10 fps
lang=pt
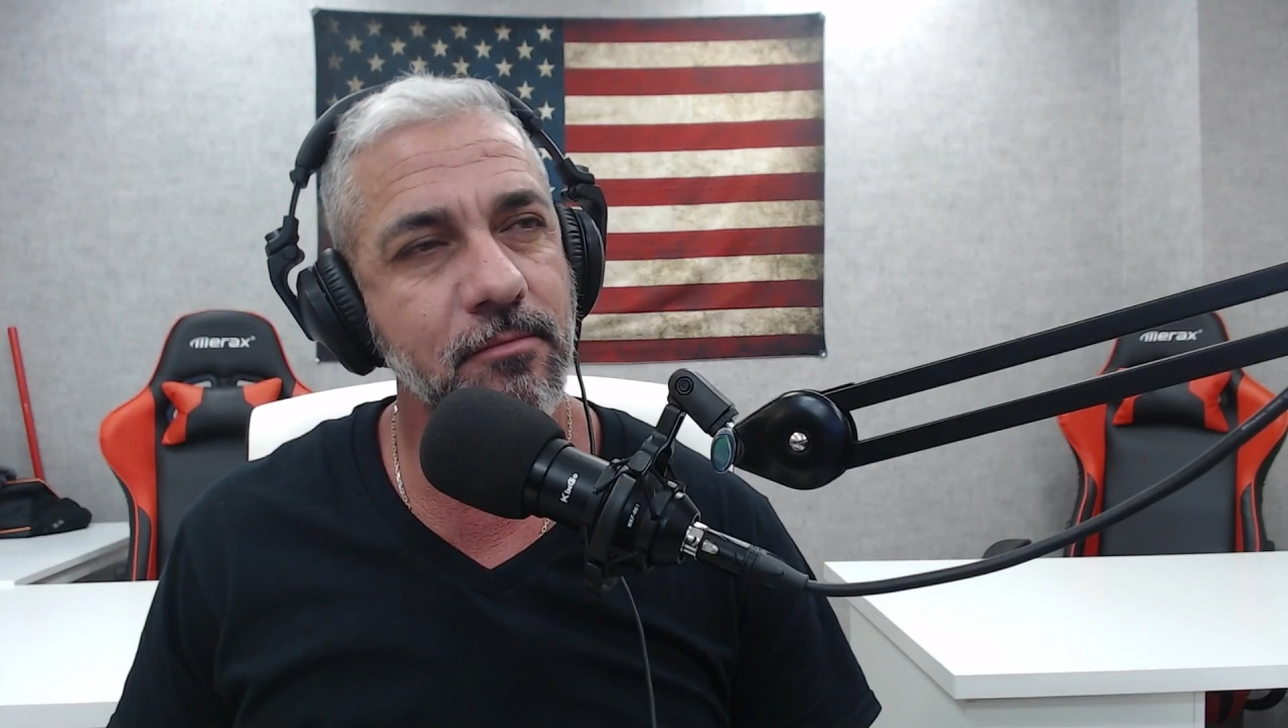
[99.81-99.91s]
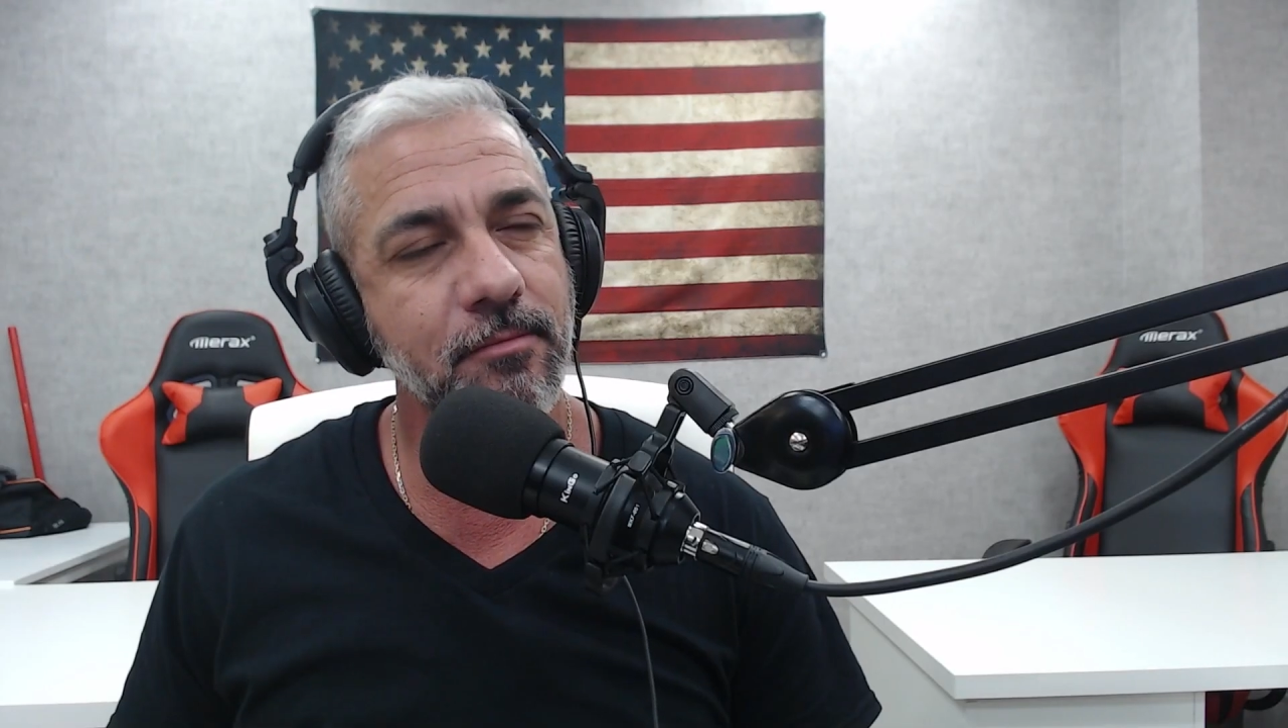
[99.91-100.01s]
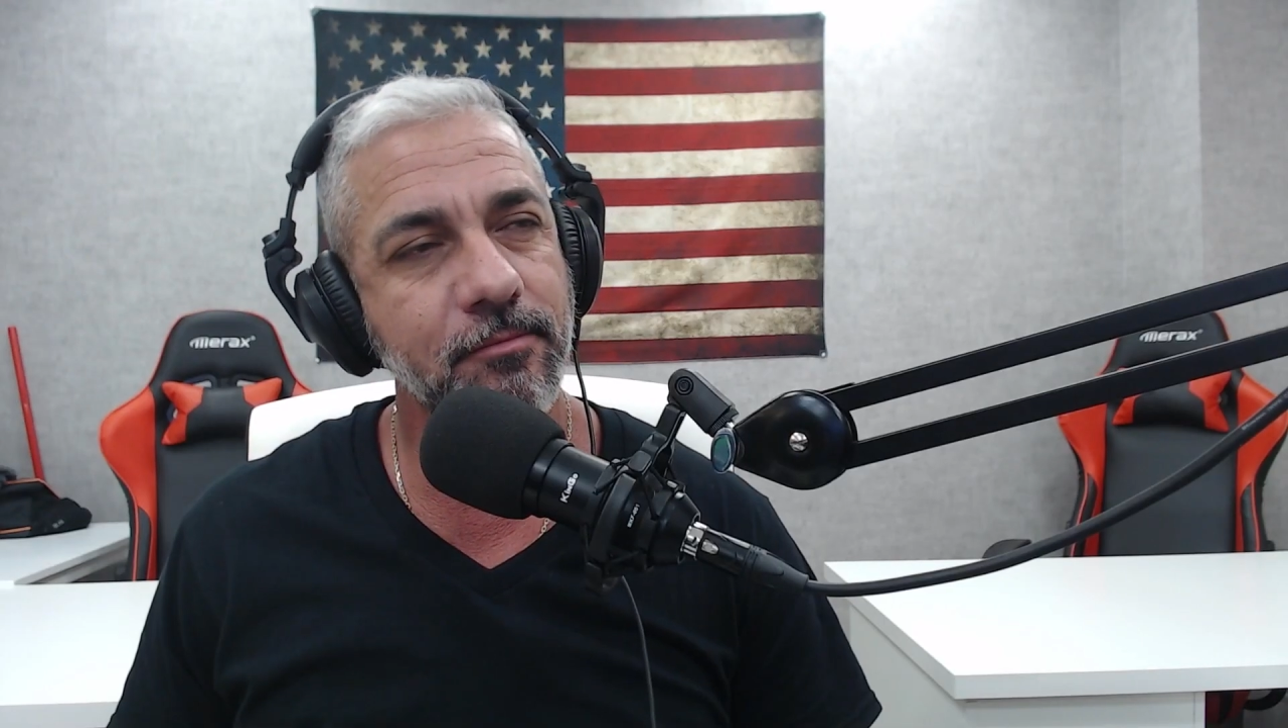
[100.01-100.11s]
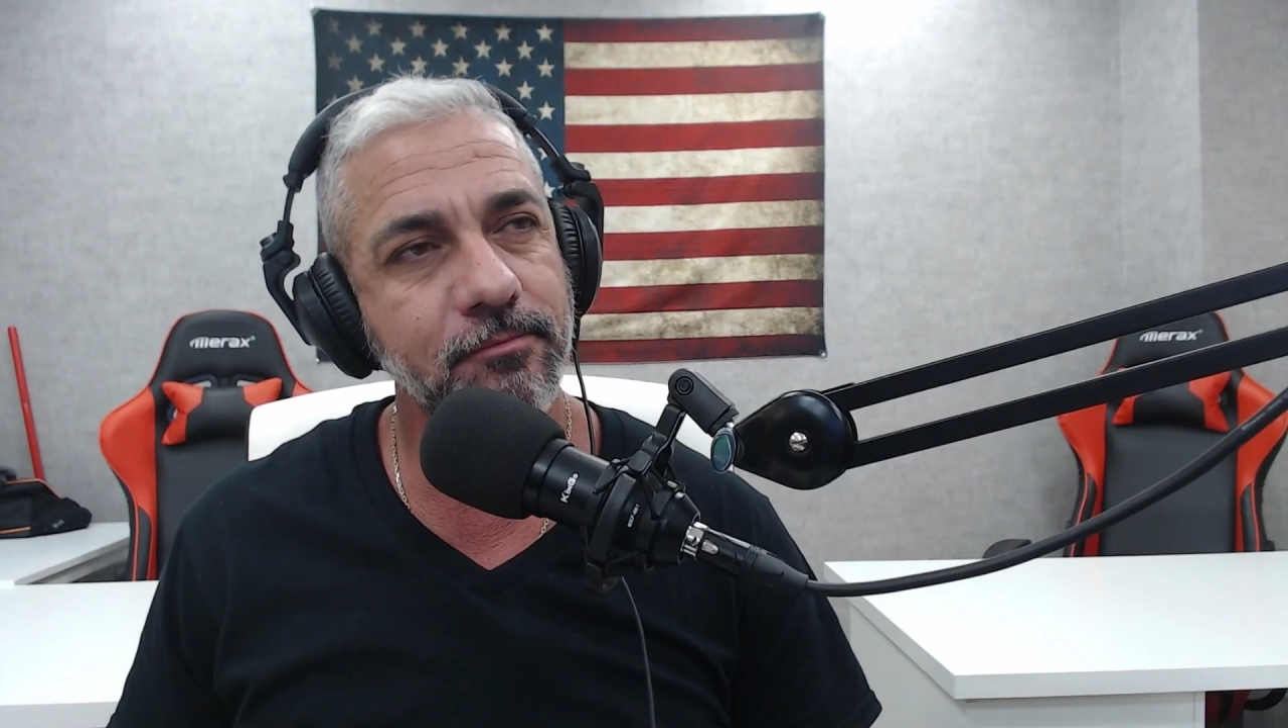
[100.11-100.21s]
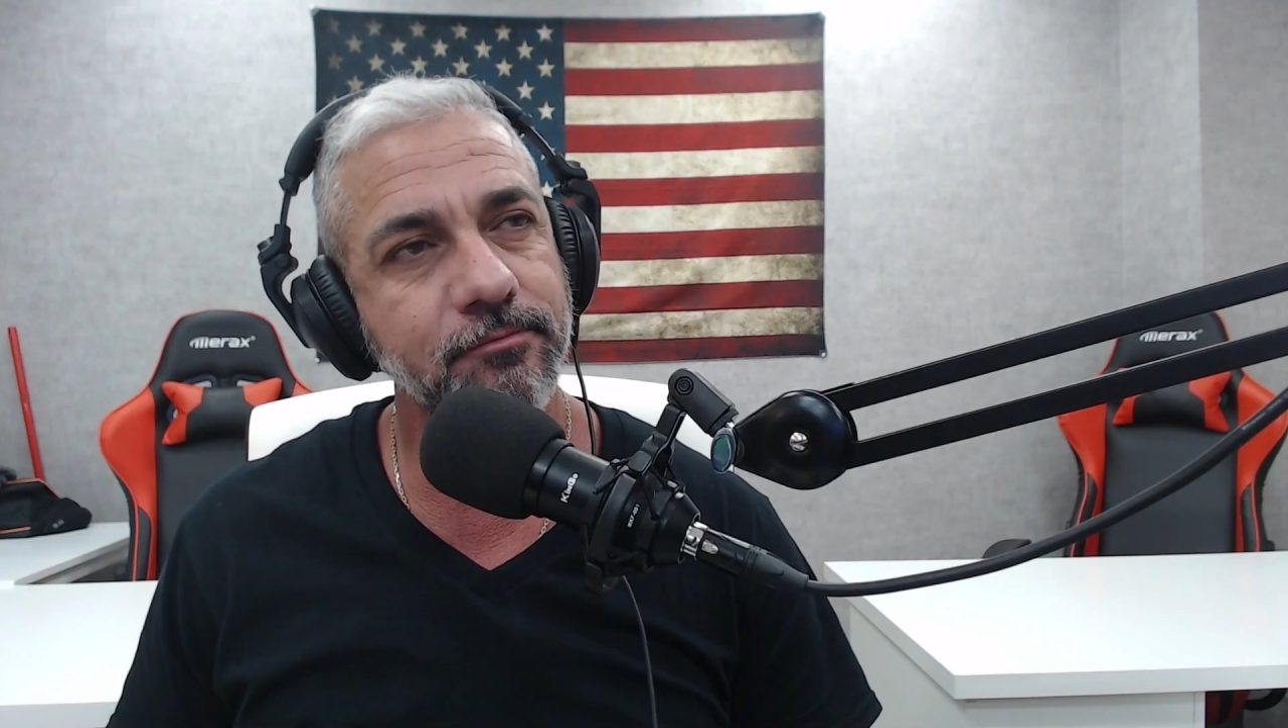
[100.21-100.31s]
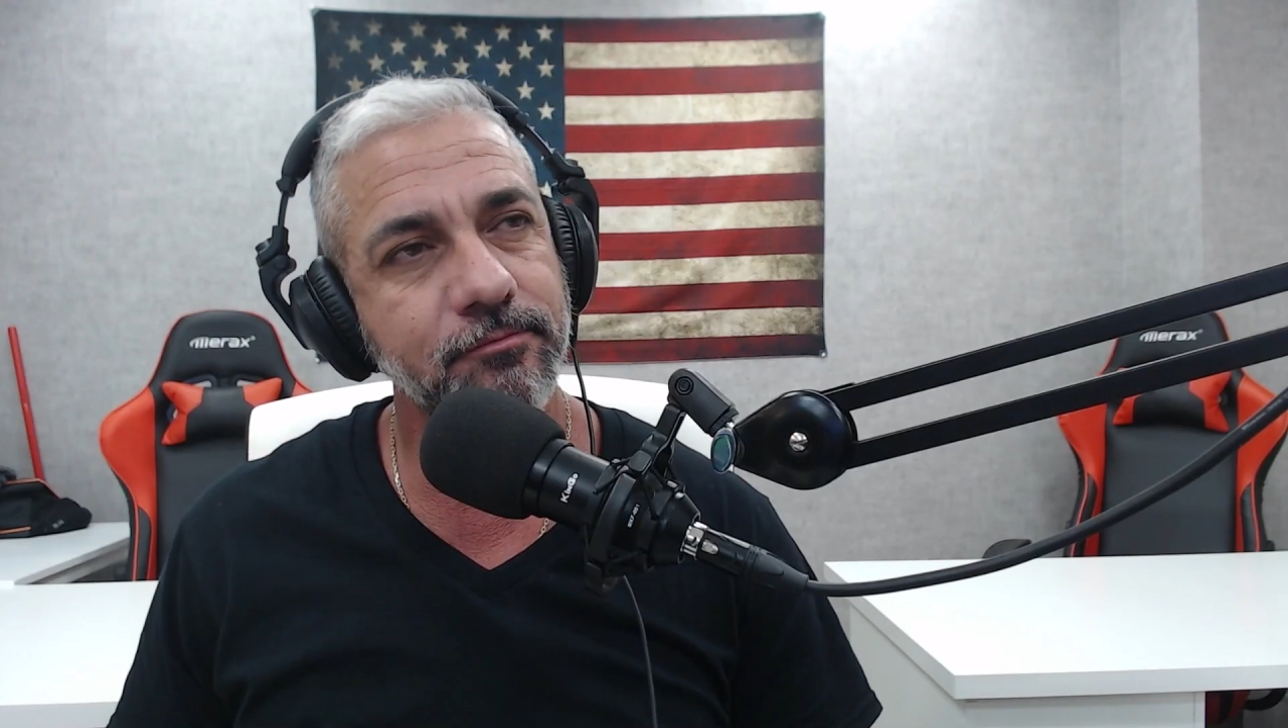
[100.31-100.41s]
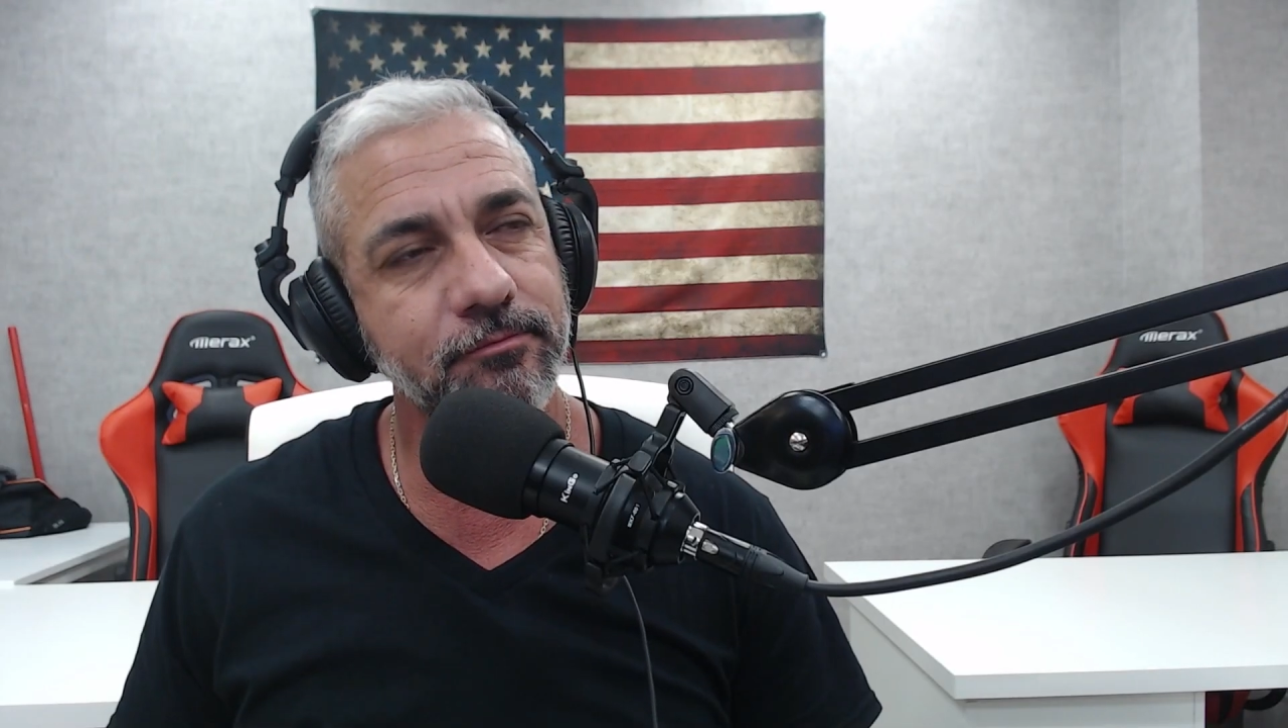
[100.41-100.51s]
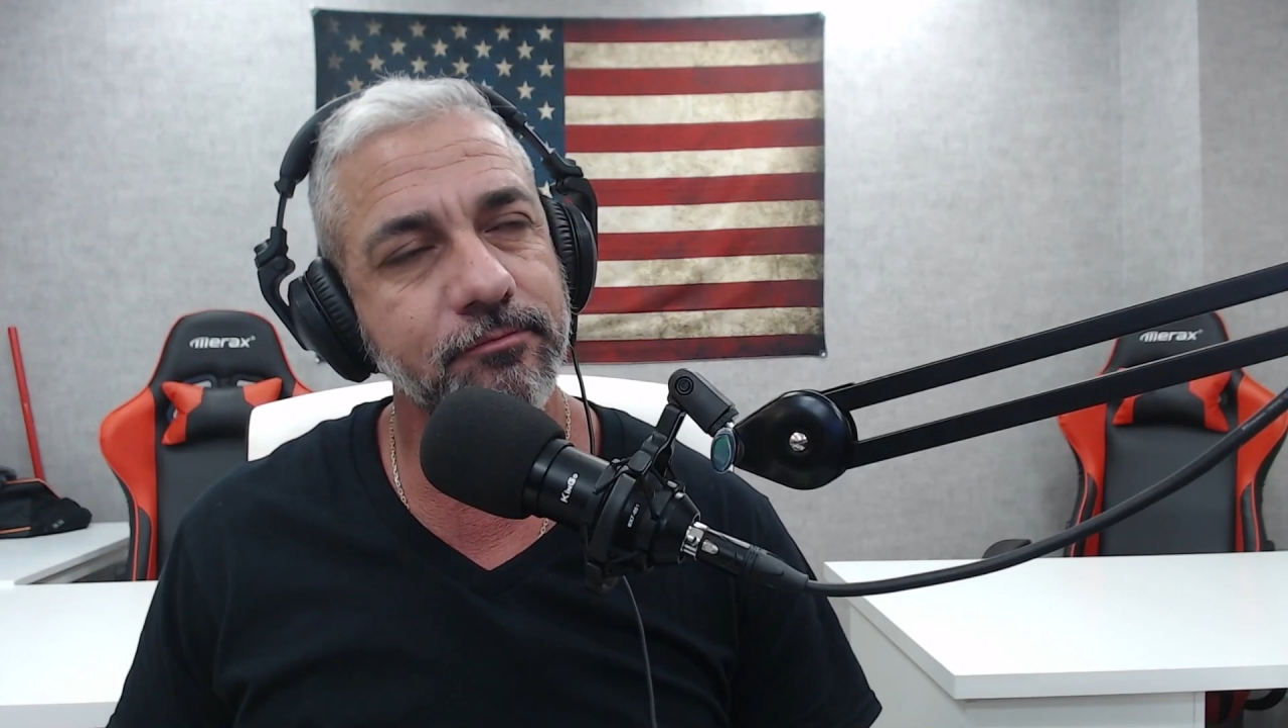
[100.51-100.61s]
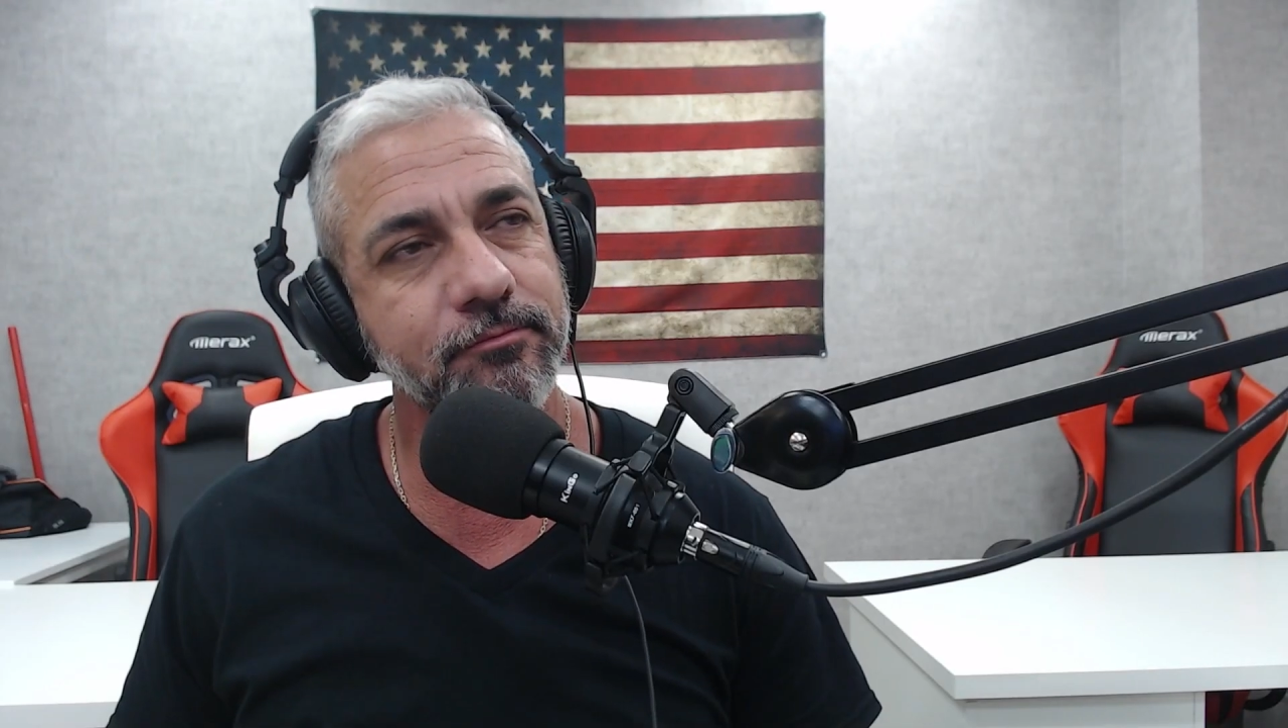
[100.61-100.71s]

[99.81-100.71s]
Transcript: Toyota, leva